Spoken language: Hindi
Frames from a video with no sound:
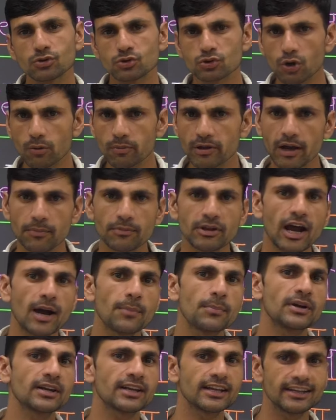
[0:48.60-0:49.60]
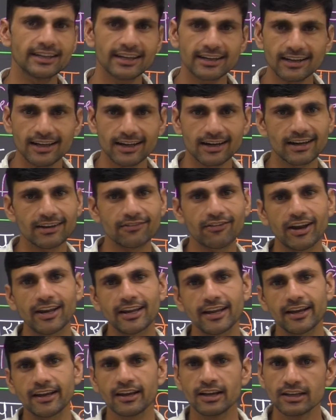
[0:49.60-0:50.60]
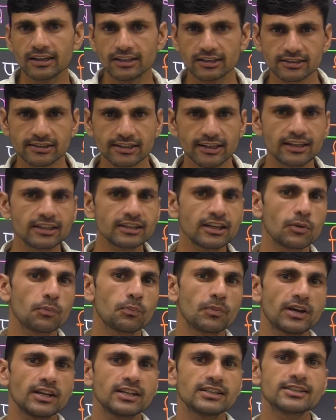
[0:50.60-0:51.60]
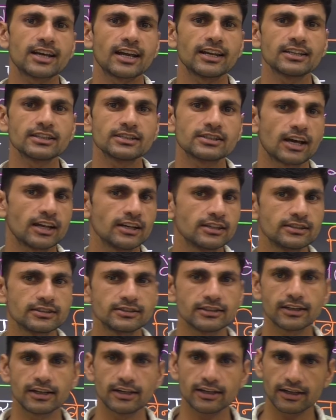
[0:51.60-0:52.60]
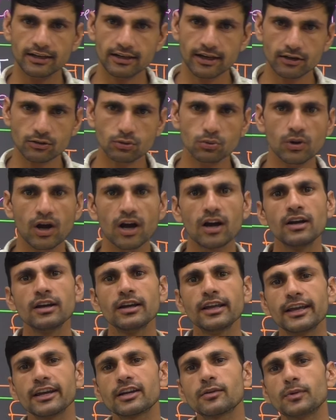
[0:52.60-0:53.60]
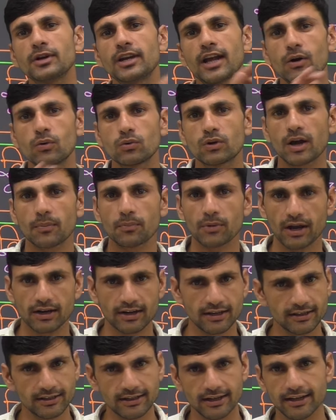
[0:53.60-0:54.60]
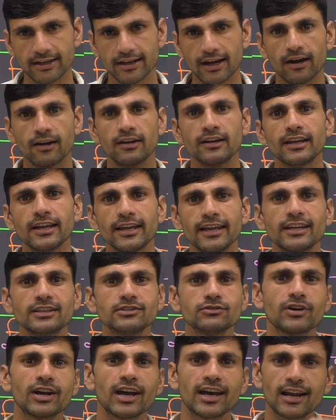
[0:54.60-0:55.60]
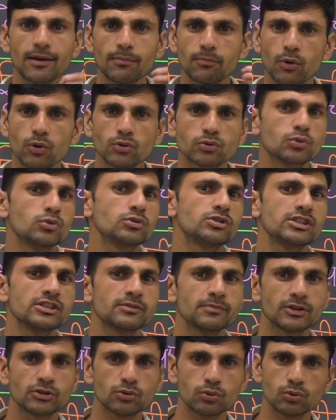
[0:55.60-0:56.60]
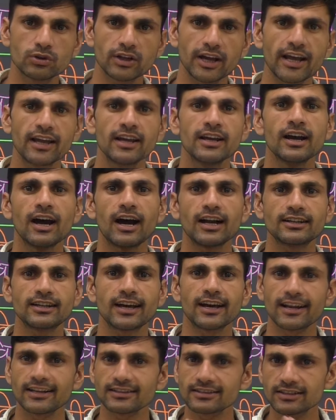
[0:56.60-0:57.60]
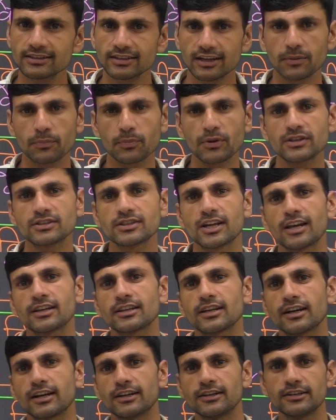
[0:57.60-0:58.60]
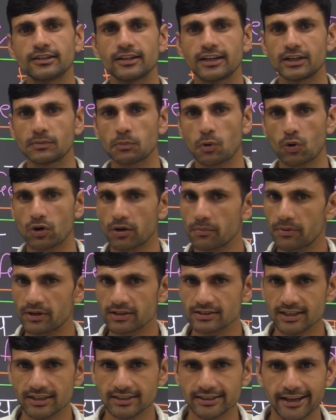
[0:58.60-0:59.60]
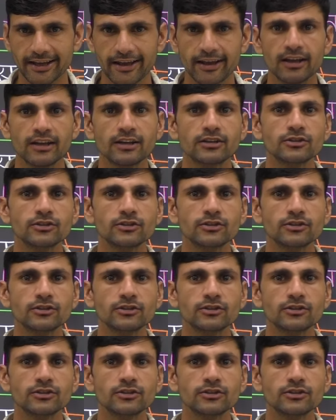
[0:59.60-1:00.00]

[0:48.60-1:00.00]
उसको भी हम यहाँ पर क्लियर करने वाले हैं स्क्रीन के ऊपर ही सारी की सारी चीज़ें क्लियर कर दूंगा एक भी डाउट आपका नहीं रहेगा एज वगैरह बहुत कुछ इसमें छूट है अट्ठारह से तिरपन साल के कैंडिडेट फॉर्म भर सकते हैं